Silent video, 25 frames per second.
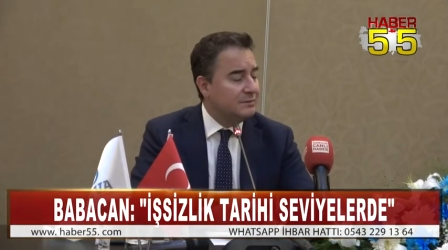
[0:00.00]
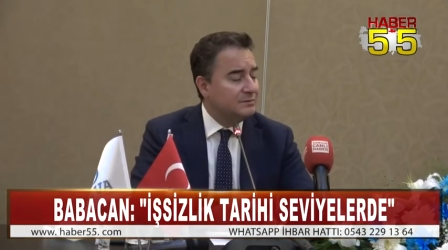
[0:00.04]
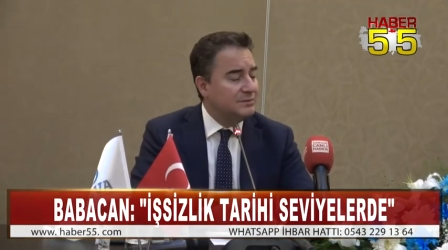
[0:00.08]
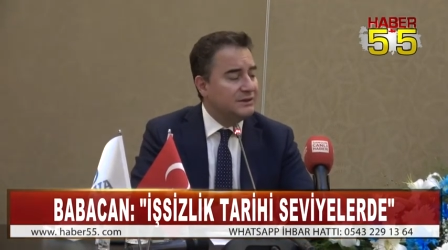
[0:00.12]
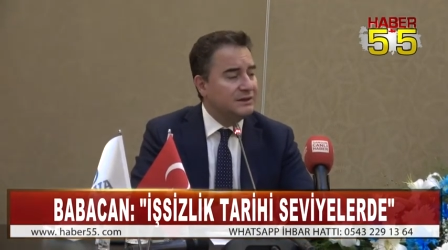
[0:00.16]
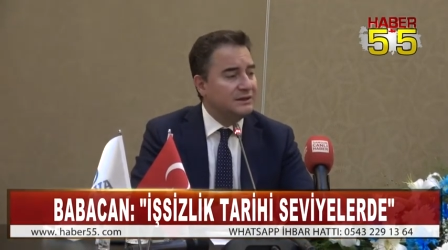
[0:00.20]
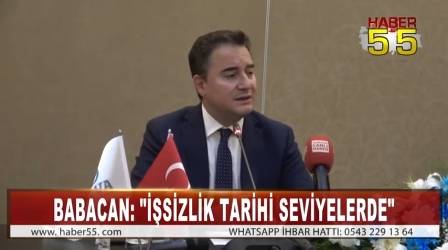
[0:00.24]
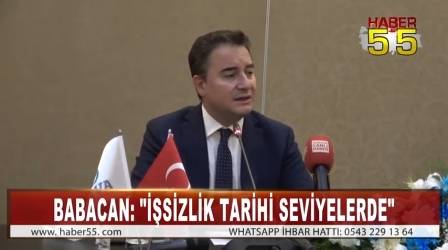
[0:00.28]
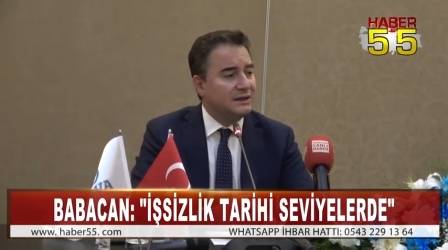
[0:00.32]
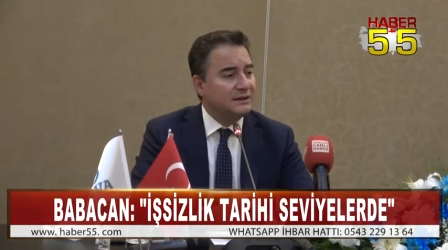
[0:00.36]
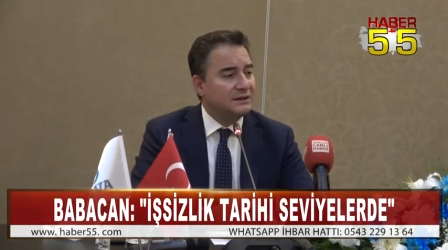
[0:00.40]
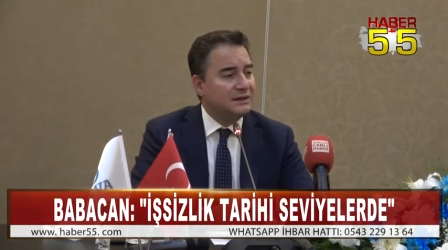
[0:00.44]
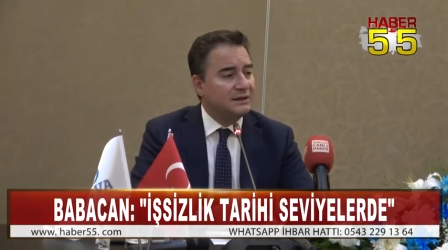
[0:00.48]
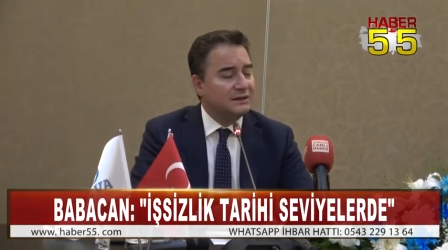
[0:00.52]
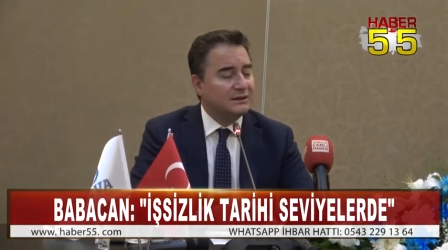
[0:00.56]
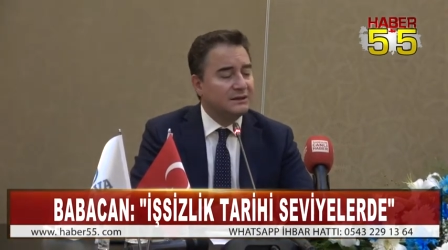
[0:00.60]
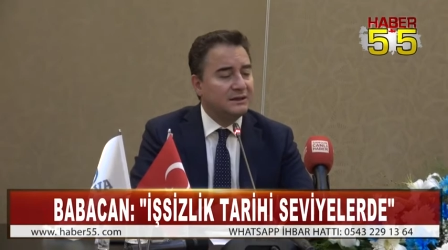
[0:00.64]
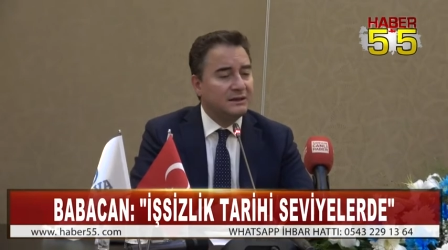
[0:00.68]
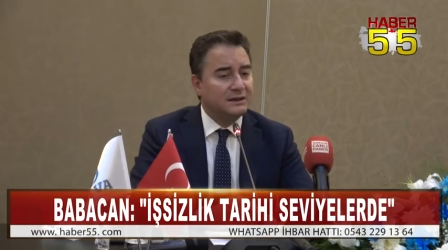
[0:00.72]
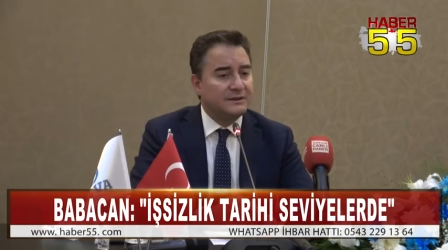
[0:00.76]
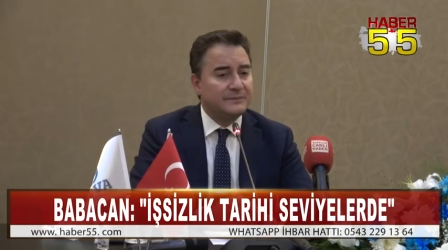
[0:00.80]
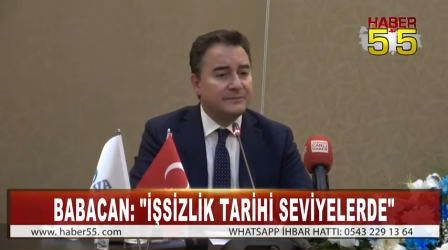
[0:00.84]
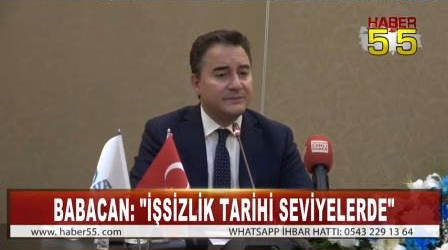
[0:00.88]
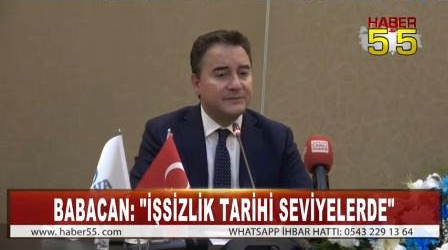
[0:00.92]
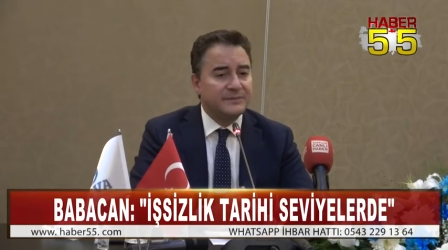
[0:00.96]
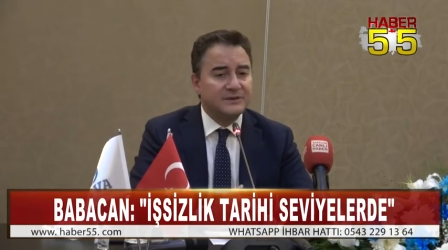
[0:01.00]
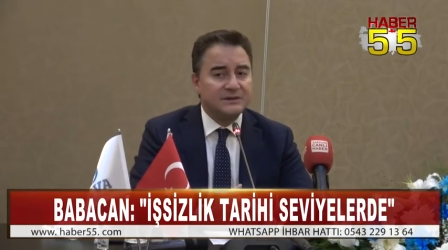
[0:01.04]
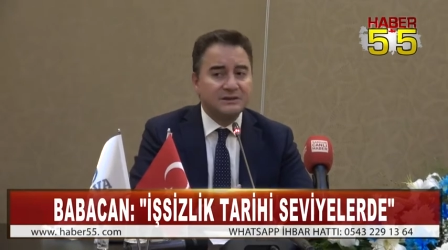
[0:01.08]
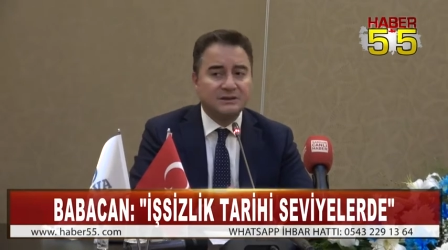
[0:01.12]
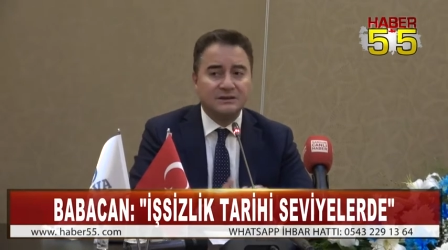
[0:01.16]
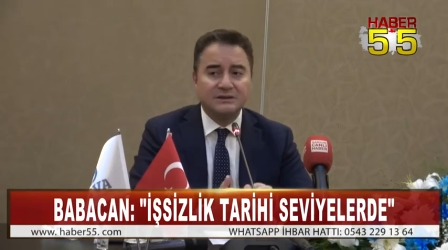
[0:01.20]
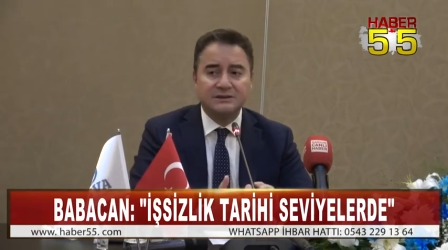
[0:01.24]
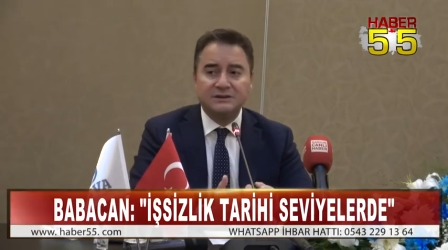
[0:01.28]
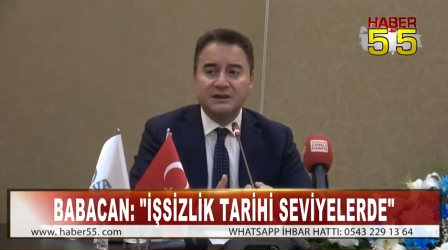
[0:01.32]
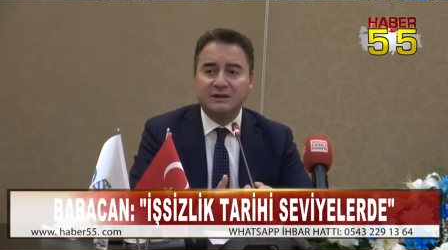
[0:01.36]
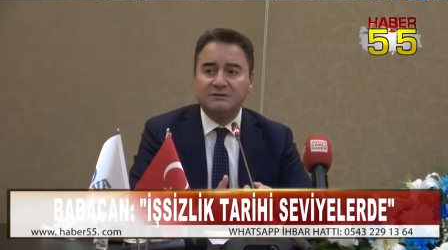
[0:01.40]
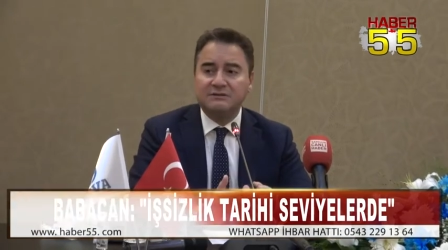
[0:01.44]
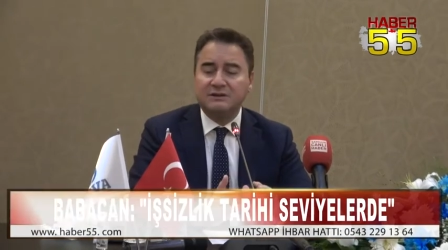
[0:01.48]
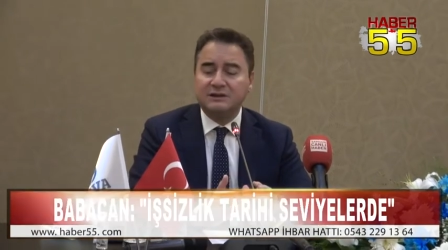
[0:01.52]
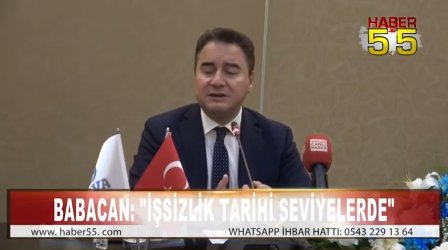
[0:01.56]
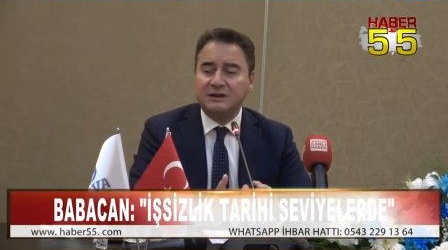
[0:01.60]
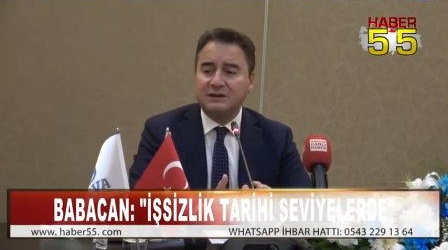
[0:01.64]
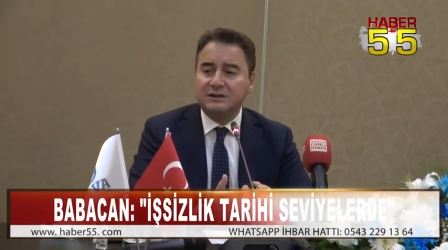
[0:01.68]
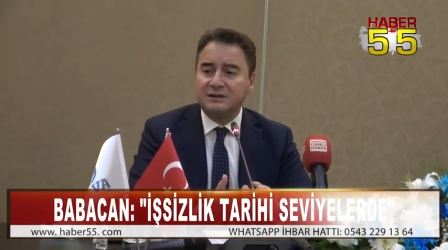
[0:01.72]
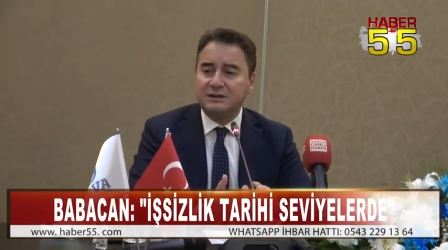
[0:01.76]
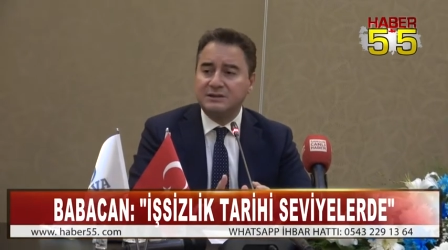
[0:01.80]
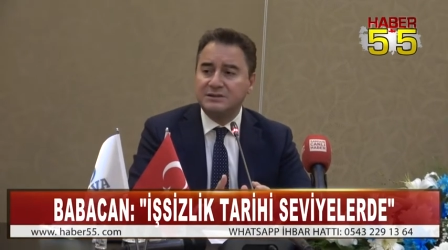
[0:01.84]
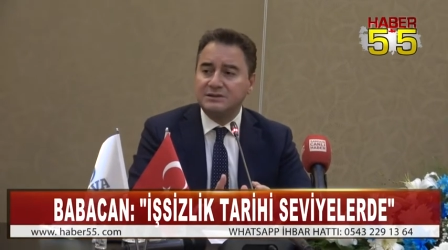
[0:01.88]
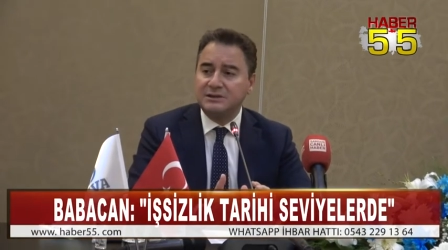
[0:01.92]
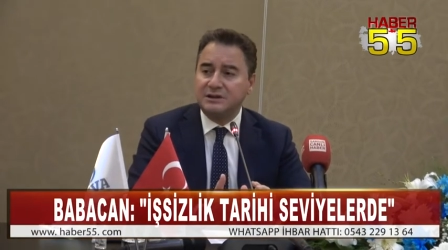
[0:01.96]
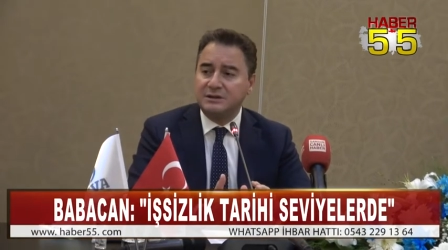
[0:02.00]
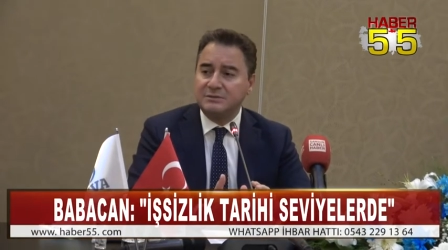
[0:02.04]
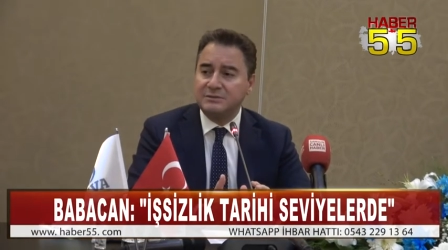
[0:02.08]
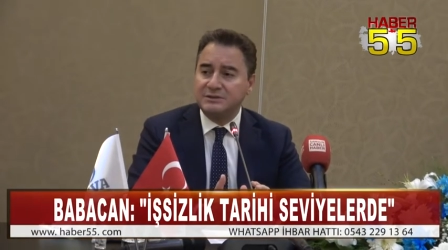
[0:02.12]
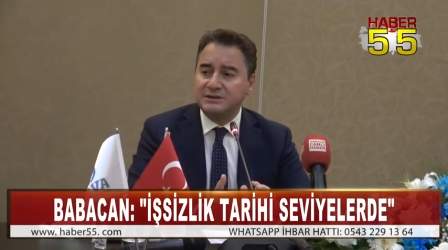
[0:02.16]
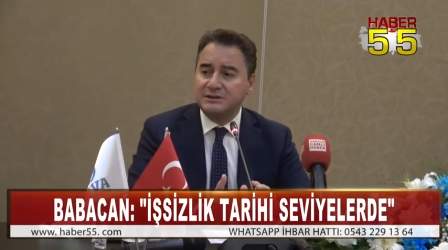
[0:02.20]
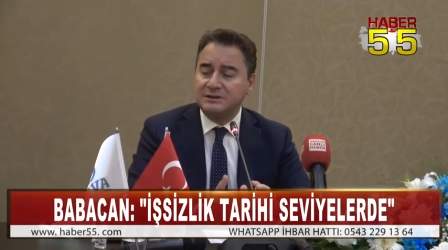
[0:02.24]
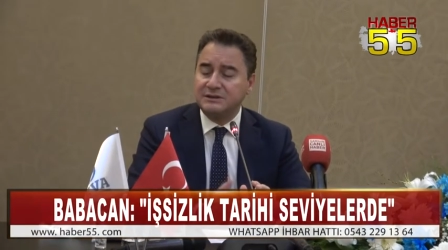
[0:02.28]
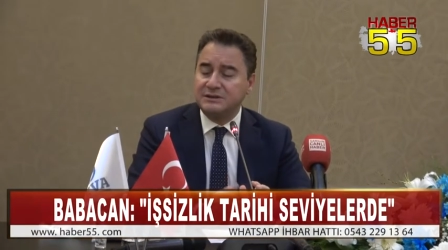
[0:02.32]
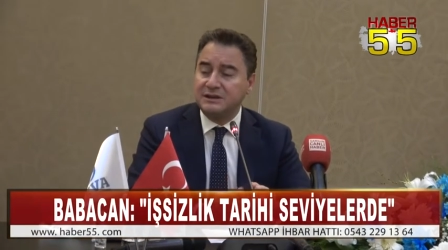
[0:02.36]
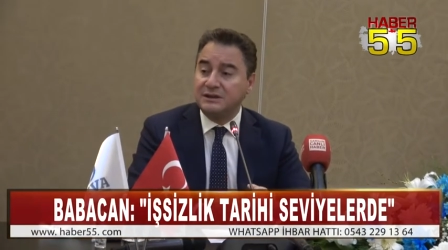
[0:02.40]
bir yandan da çalışan vatandaşlarımızın